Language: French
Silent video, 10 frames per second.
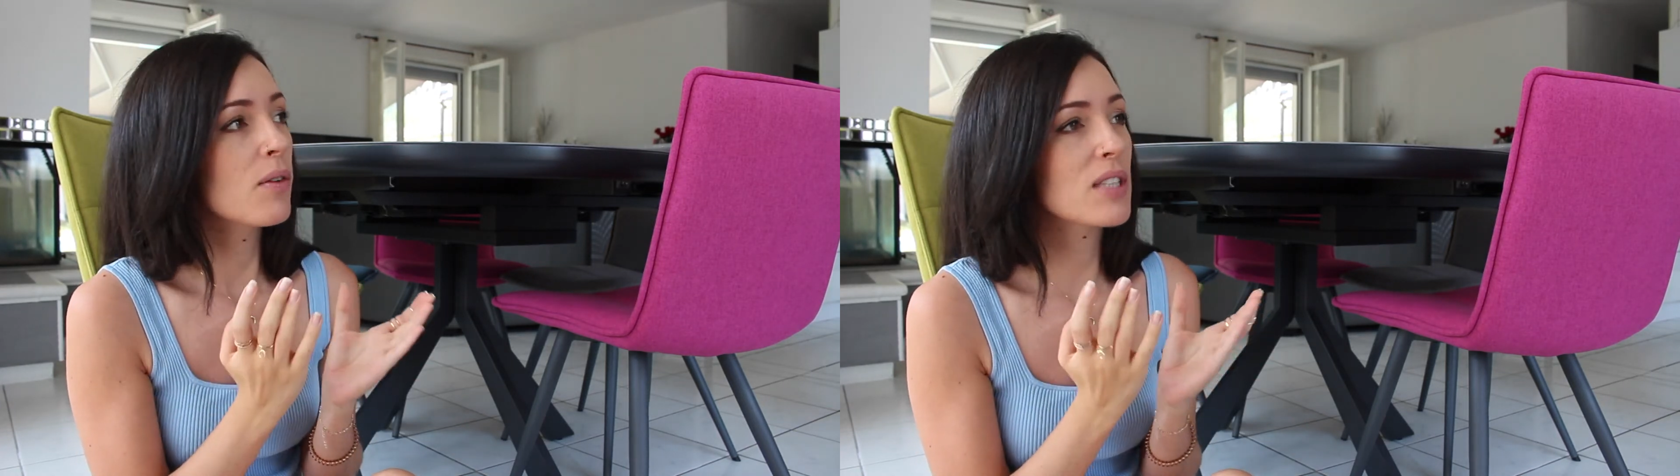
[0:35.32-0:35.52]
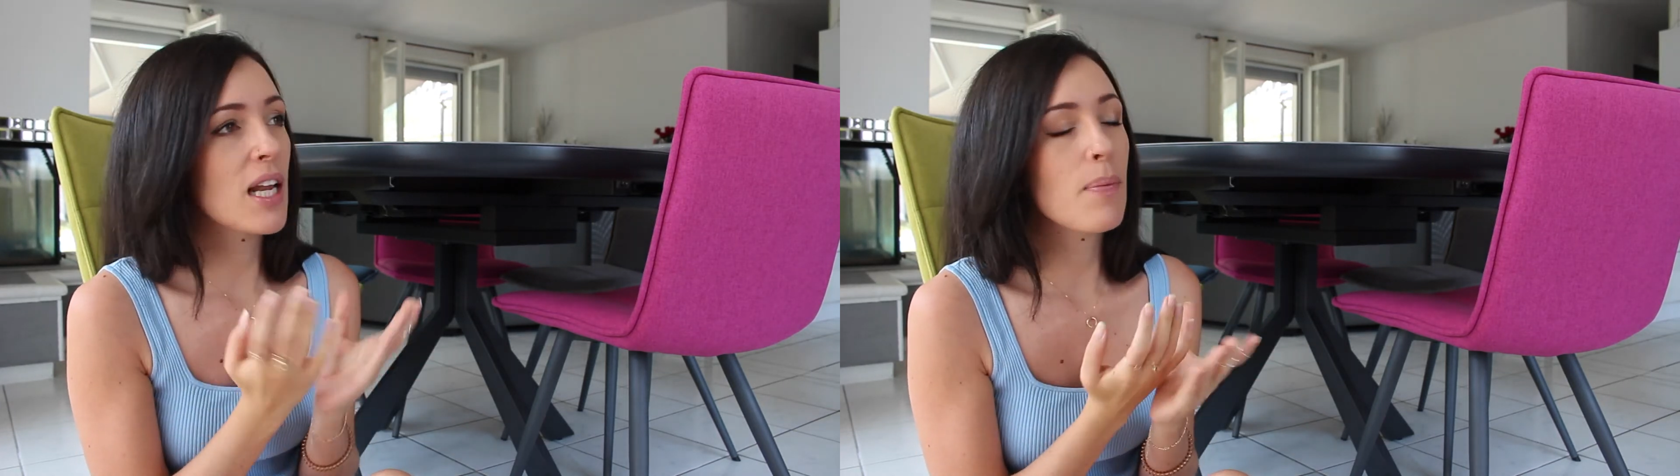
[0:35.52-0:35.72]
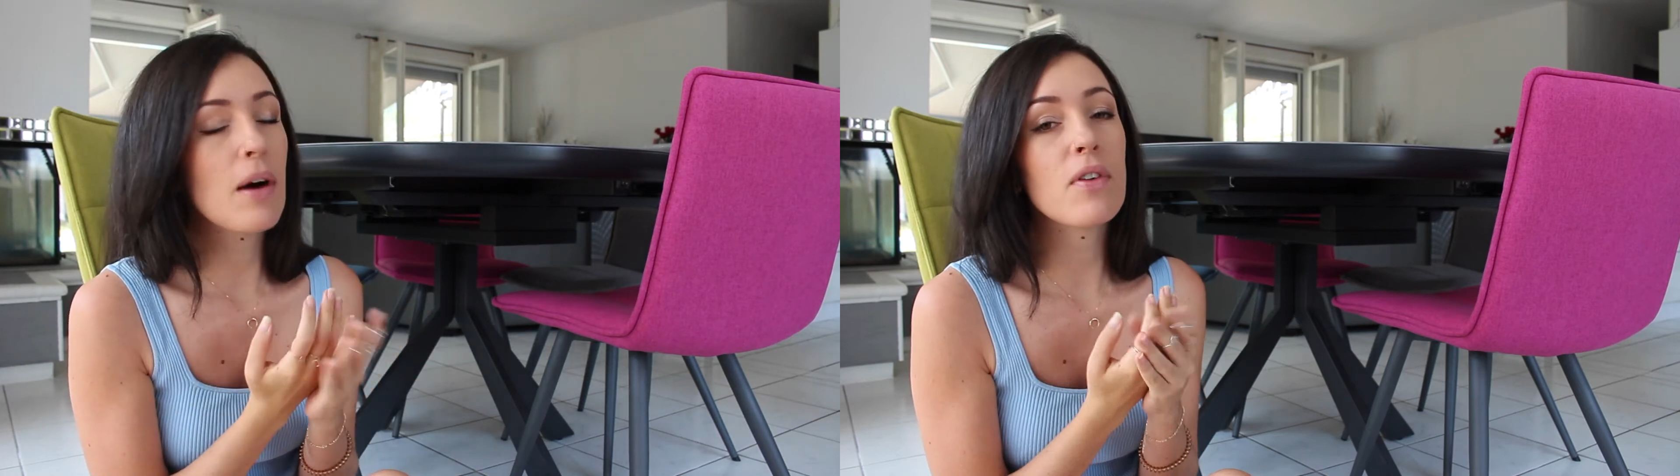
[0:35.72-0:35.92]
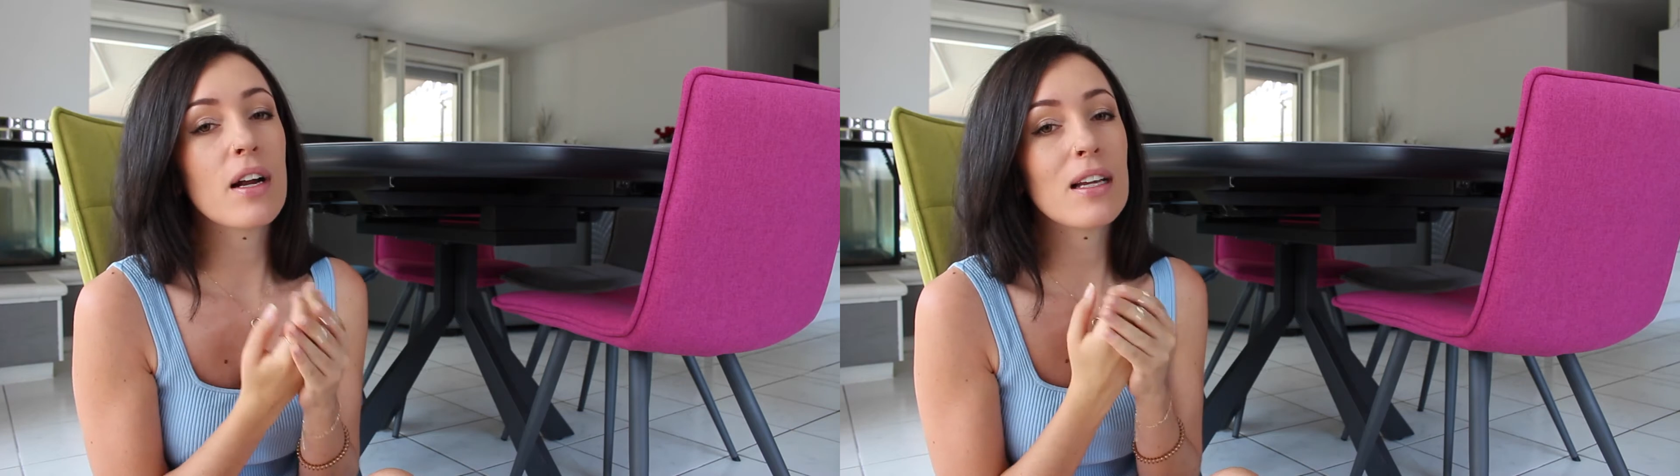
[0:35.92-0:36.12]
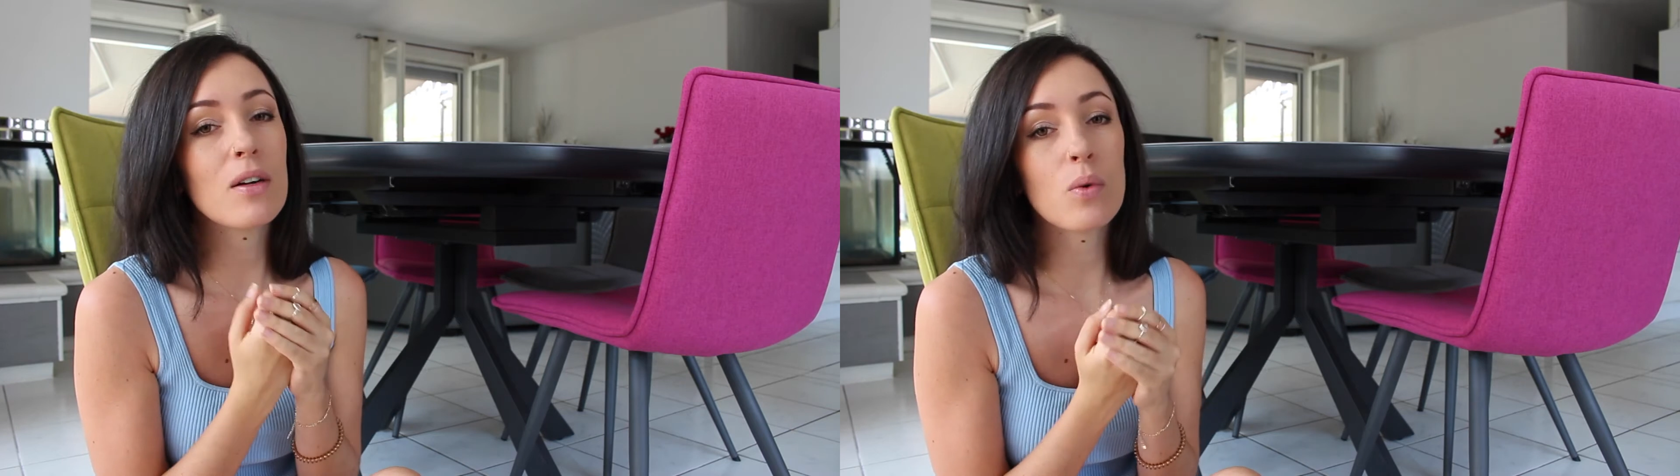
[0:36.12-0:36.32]
vous n'allez pas
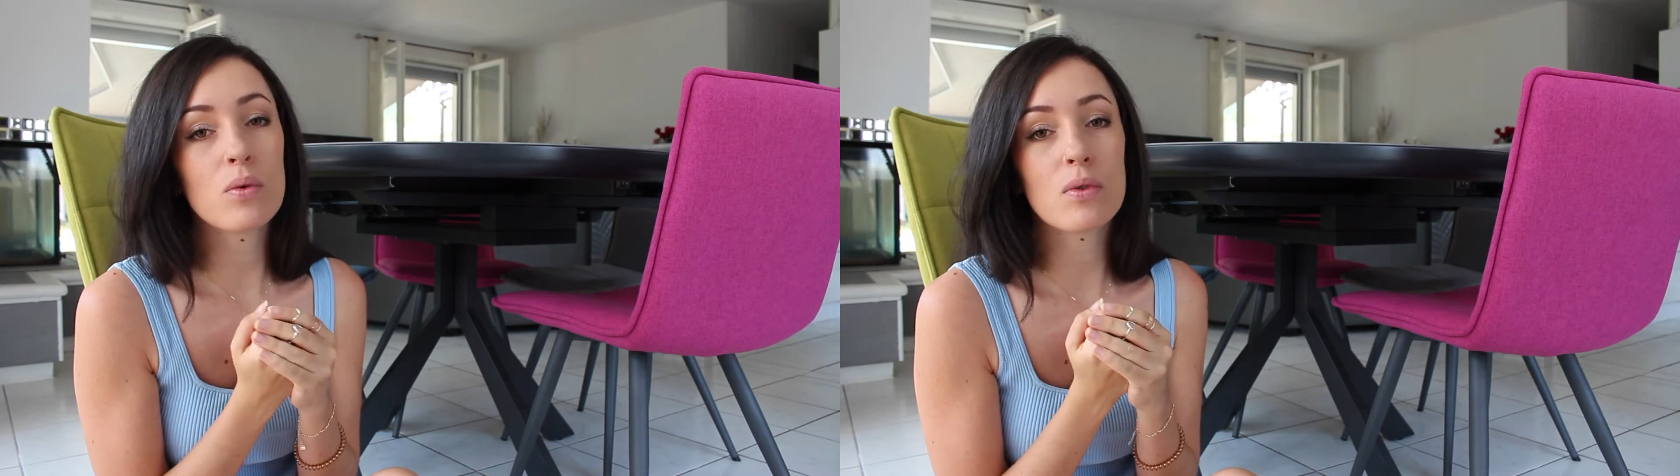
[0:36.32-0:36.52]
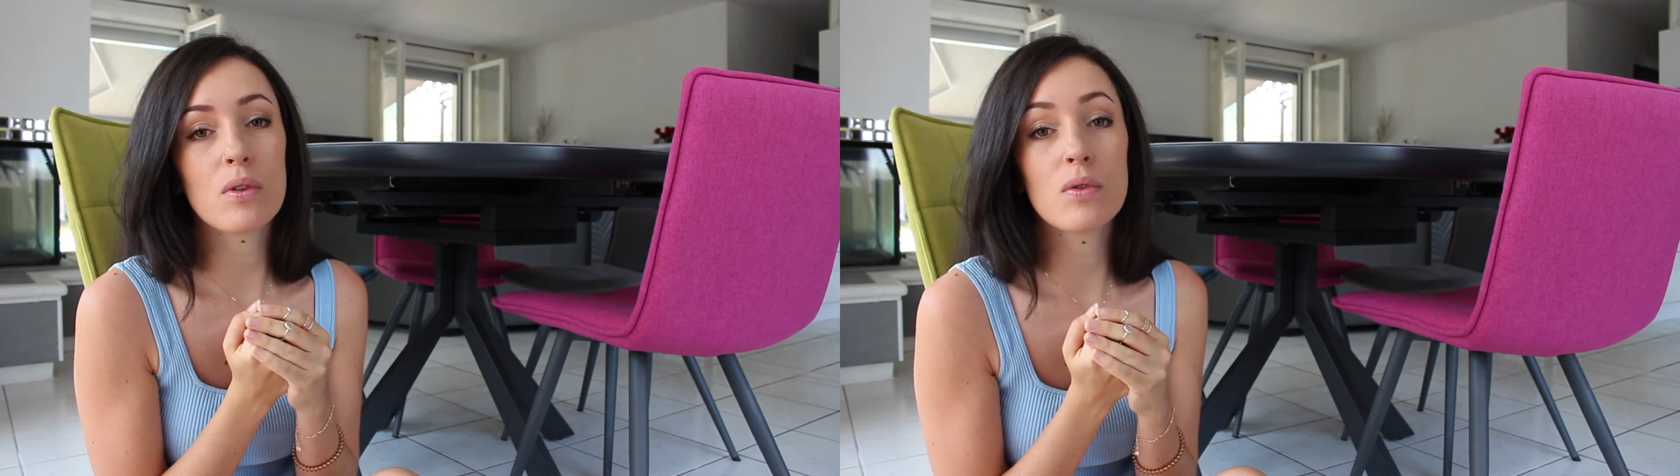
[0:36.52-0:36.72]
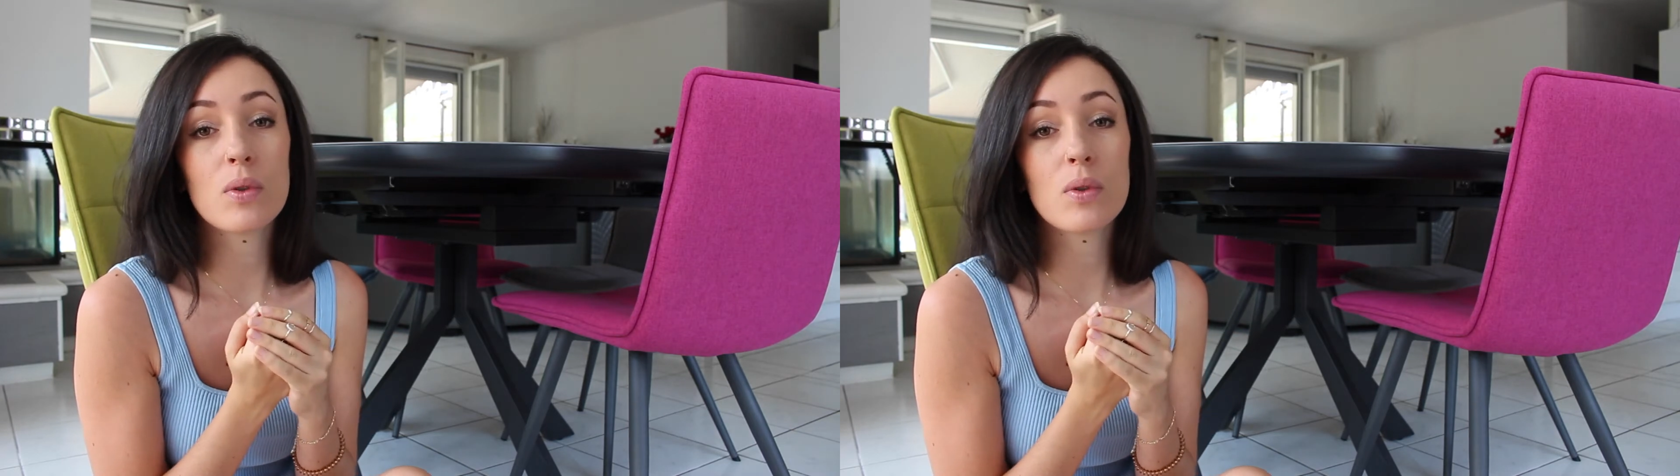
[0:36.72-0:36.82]
voir les comptes que